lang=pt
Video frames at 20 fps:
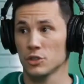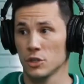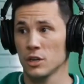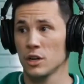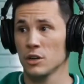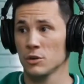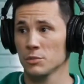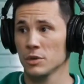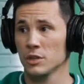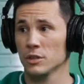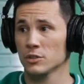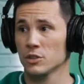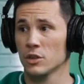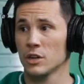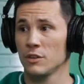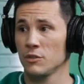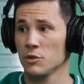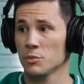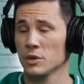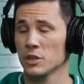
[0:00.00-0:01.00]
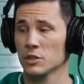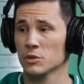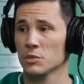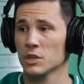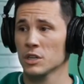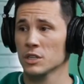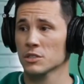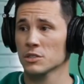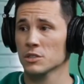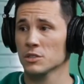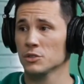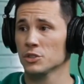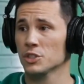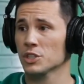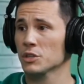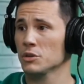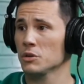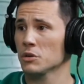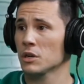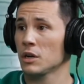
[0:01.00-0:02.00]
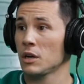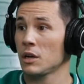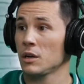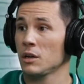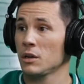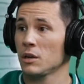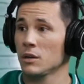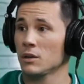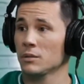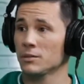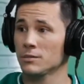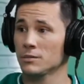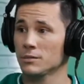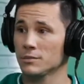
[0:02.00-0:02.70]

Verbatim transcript: jogaram bem, jogavam bem no Brasil, chegou cá. Diz